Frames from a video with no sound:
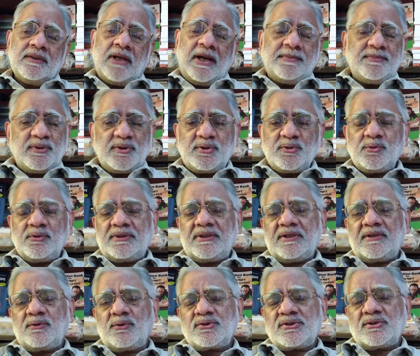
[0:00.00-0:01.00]
एप्टीट्यूड के
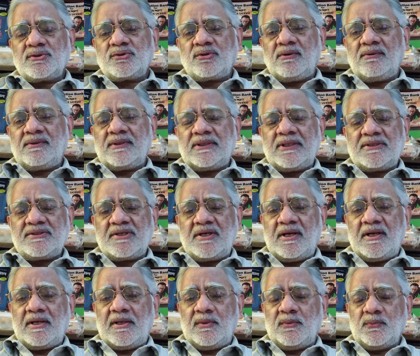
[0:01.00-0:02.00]
क्वेश्चन सॉल्व करना
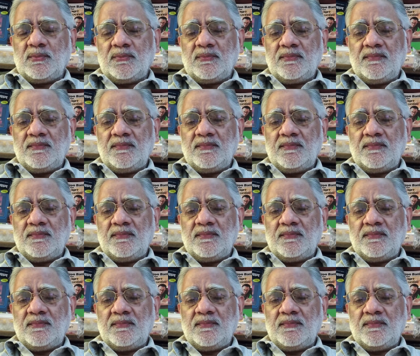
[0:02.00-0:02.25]
सिखा रहा हूं